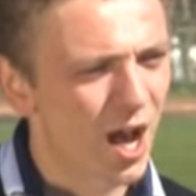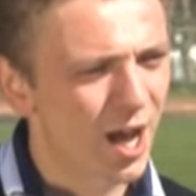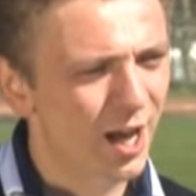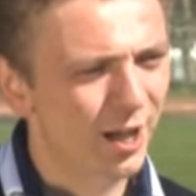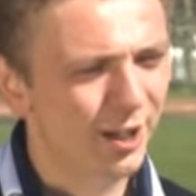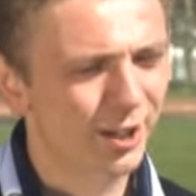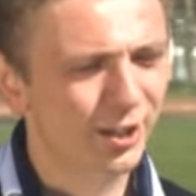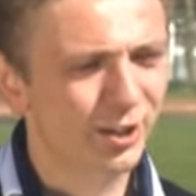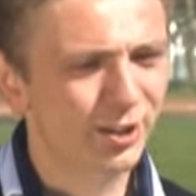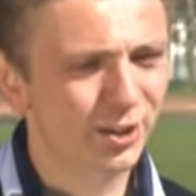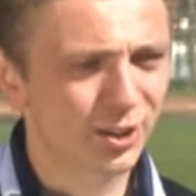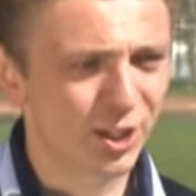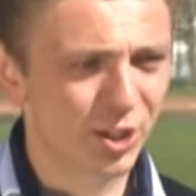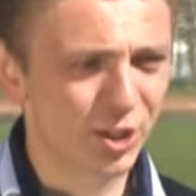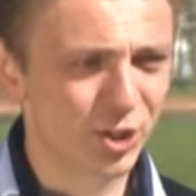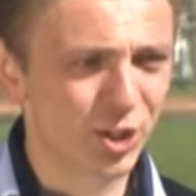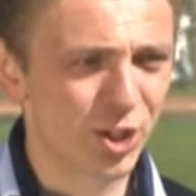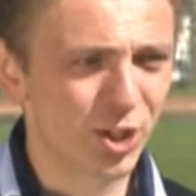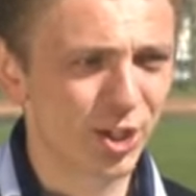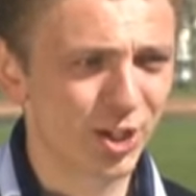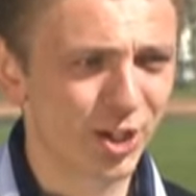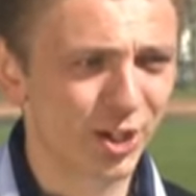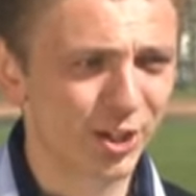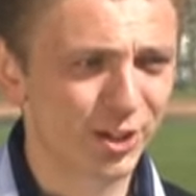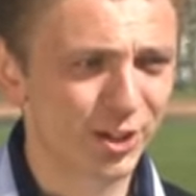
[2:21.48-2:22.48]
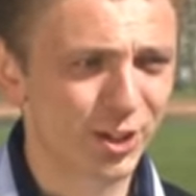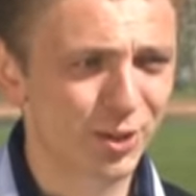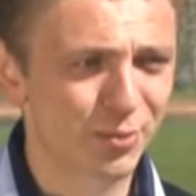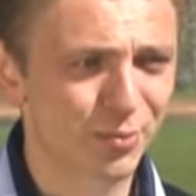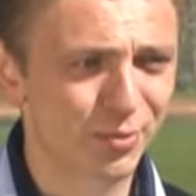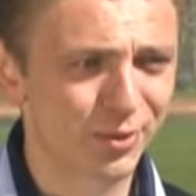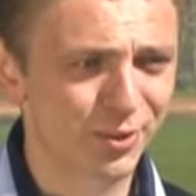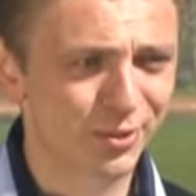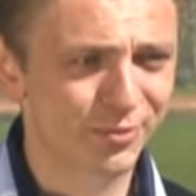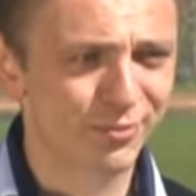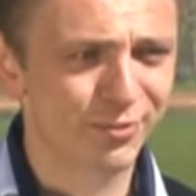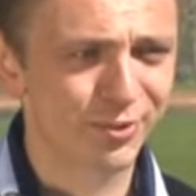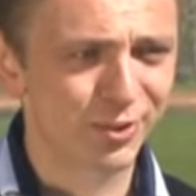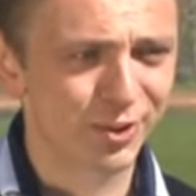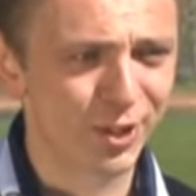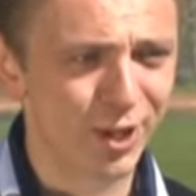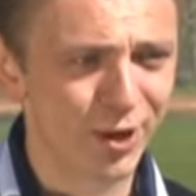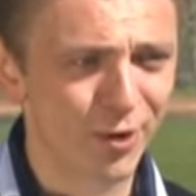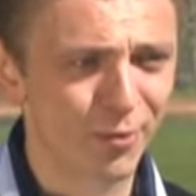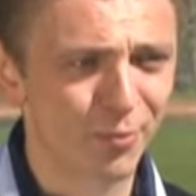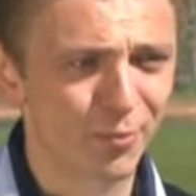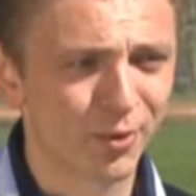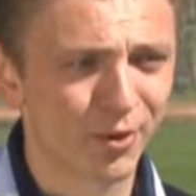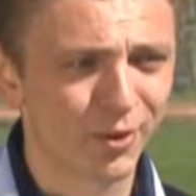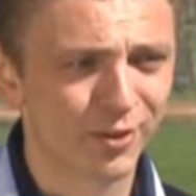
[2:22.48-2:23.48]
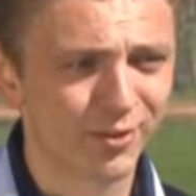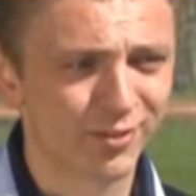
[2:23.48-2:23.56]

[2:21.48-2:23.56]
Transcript: А изначально хотели быть вратарем?